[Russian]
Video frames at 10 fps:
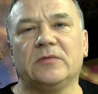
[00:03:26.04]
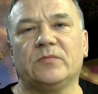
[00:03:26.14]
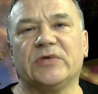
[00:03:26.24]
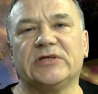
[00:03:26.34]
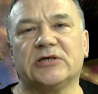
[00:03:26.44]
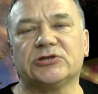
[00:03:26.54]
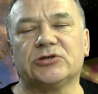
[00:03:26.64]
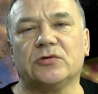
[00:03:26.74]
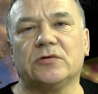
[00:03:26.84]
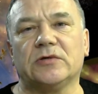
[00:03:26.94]

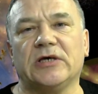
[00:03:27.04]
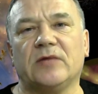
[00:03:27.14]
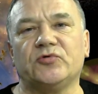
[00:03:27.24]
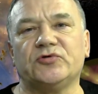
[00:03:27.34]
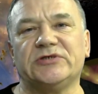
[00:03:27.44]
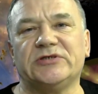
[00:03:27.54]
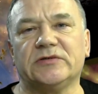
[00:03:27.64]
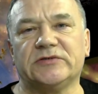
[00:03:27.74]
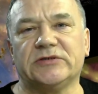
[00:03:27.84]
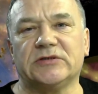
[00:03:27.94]
Подошел и
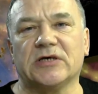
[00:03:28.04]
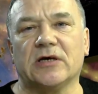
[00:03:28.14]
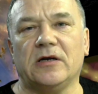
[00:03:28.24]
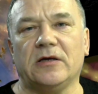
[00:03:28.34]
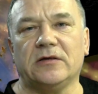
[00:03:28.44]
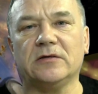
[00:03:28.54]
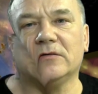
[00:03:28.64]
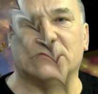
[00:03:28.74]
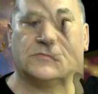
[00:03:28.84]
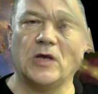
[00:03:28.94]
опустился на колени.
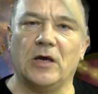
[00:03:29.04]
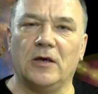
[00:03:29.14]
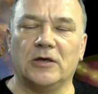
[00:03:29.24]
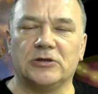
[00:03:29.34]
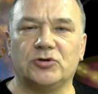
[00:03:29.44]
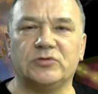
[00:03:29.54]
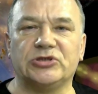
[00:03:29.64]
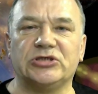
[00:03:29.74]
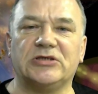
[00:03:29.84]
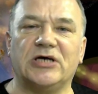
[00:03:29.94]
Чтобы
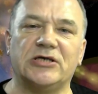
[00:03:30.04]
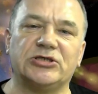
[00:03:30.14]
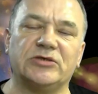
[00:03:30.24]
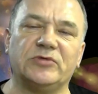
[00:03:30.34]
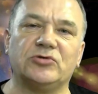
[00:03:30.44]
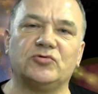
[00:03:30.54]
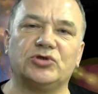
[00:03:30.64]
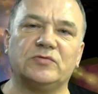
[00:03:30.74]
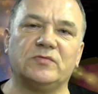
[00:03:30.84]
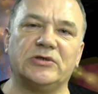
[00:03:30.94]
жить дальше, мне
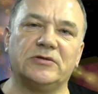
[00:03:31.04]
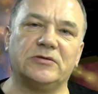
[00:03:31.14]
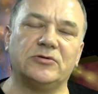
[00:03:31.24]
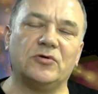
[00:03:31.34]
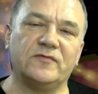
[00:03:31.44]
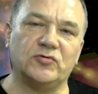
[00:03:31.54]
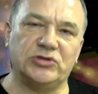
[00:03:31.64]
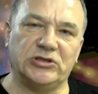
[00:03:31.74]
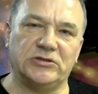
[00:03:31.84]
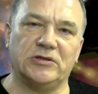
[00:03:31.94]
нужен был новый
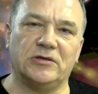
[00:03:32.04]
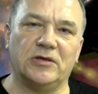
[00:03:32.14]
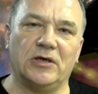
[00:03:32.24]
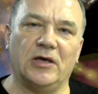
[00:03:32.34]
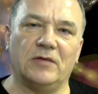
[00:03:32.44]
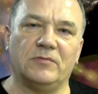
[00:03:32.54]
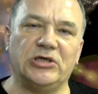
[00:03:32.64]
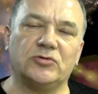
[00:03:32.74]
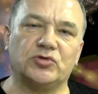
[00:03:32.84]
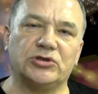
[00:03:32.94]
учитель.
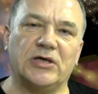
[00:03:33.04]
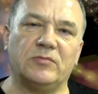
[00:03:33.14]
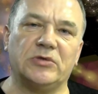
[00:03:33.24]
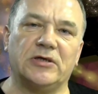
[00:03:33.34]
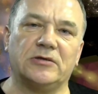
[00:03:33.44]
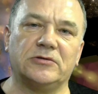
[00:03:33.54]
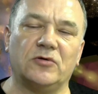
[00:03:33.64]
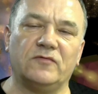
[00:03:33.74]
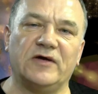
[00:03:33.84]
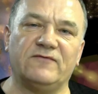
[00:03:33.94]
Мне нужна была
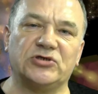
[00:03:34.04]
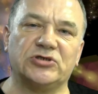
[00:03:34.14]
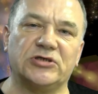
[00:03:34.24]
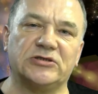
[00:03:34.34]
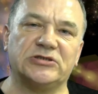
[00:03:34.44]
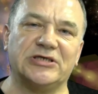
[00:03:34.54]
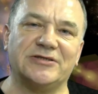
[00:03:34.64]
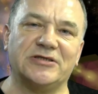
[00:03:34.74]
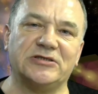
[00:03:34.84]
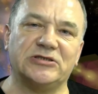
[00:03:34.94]
новая высшая
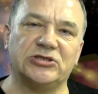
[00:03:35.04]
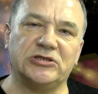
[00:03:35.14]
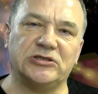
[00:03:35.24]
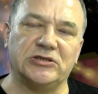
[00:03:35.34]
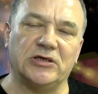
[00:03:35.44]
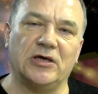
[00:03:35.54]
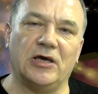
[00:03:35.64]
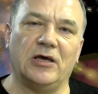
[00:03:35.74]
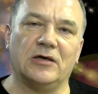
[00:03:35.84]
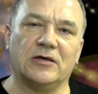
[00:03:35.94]
ценность жизни,
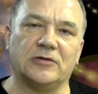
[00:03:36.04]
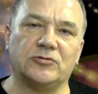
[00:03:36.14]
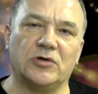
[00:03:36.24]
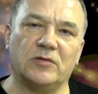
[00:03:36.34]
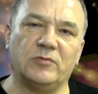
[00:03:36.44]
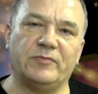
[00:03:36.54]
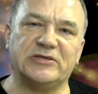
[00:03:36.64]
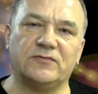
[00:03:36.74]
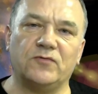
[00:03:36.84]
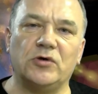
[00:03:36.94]
которая бы
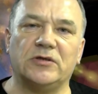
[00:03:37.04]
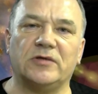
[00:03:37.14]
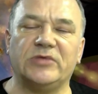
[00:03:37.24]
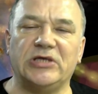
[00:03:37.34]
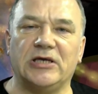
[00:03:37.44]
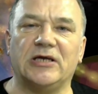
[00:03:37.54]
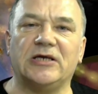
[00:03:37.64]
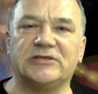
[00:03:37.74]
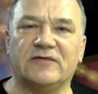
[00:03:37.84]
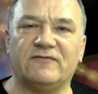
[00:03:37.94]
позволила мне
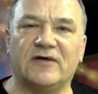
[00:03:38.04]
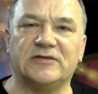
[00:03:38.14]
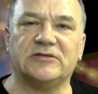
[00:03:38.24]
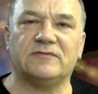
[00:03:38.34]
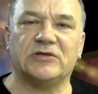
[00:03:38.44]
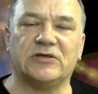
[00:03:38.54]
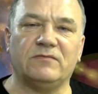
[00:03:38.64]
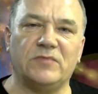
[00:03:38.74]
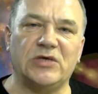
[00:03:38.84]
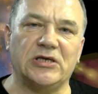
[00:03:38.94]
реализовать в этом
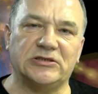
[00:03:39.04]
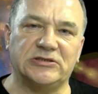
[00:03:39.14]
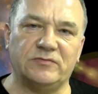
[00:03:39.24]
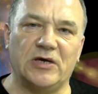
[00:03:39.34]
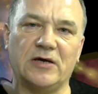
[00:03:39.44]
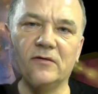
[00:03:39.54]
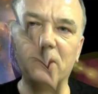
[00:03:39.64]
мире себя